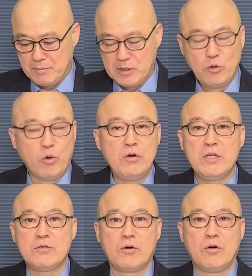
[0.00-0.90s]
뭐
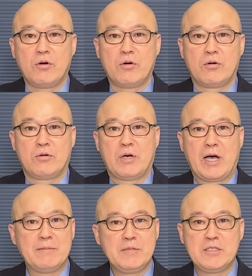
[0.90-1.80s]
논리도
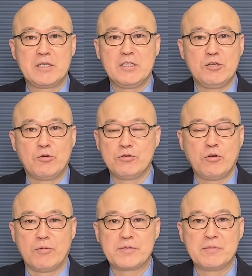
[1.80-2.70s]
합리적인
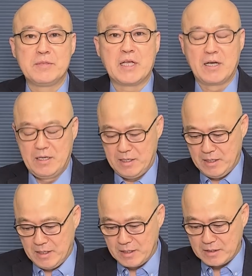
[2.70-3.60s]
이론도 없습니다.
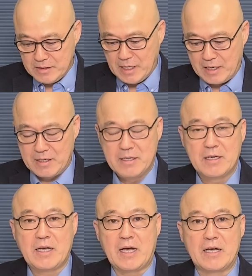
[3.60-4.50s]
그냥
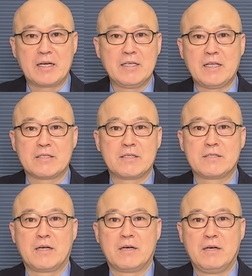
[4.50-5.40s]
강하게
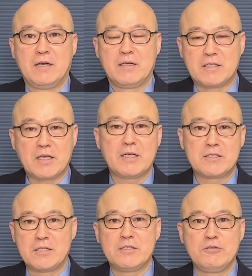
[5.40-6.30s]
나서서 어떻게
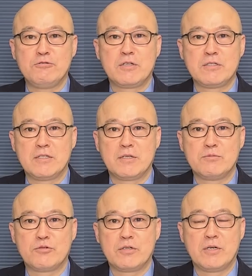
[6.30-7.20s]
해서든지 윤석열
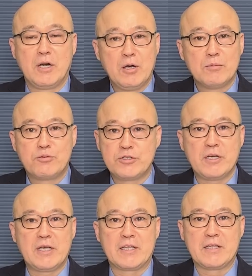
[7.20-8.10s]
정부를
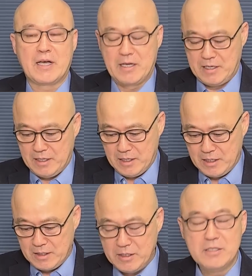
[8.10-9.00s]
부셔야 한다.
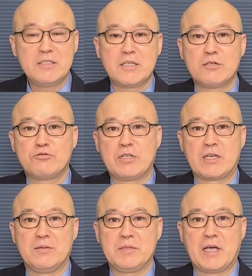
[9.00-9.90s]
이런 식의
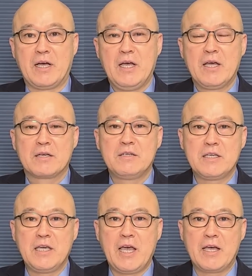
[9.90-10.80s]
주장입니다.
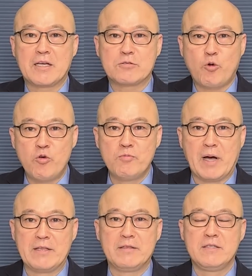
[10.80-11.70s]
거기에 꼭
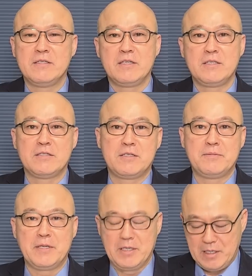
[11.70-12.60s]
맞는
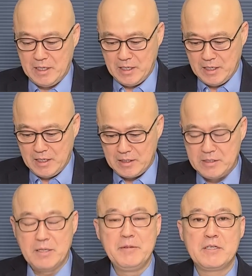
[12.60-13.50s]
리더십이
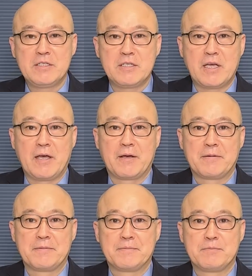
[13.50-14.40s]
이재명식의
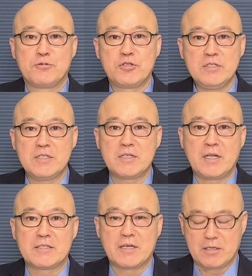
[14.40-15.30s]
무슨
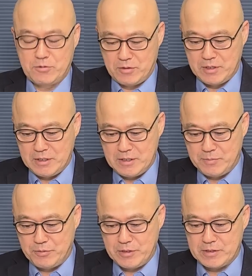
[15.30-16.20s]
짓을 해서라도
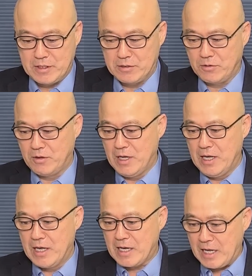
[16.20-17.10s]
어거지를 부려서라도
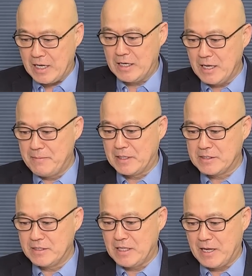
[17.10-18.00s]
강하게
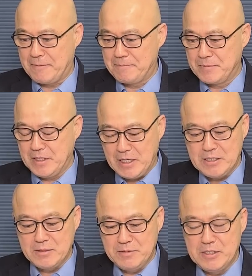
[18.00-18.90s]
맞선다.
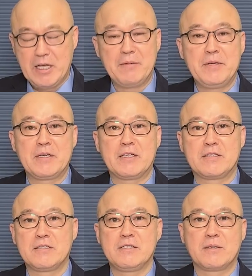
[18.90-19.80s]
이게 지금 이재명의
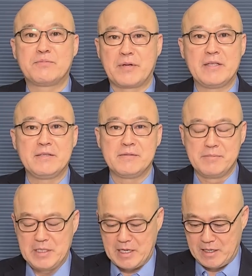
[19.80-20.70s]
정치적
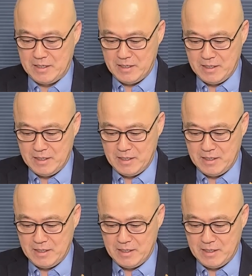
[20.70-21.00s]
브랜드입니다.